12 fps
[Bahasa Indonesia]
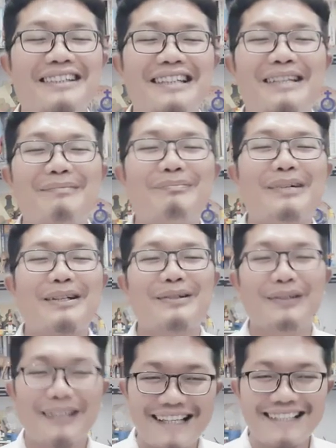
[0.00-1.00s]
salam
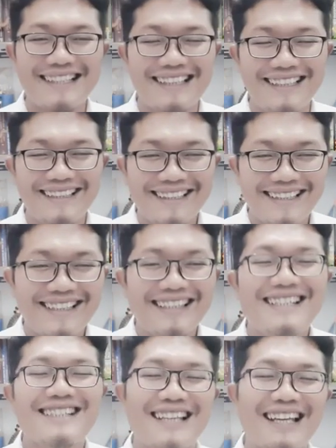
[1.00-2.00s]
parhorasan,
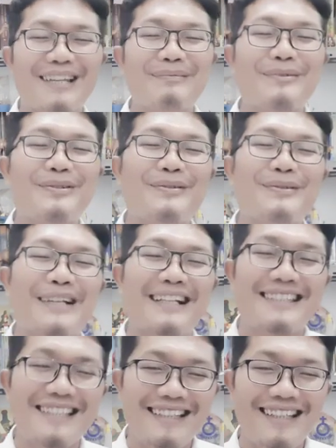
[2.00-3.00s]
salam
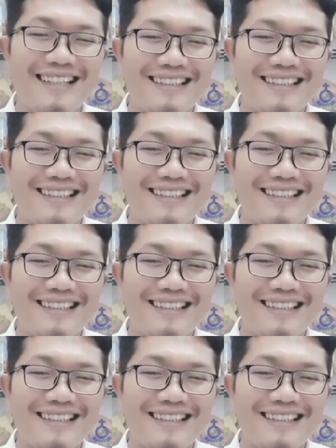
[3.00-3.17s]
sukacita.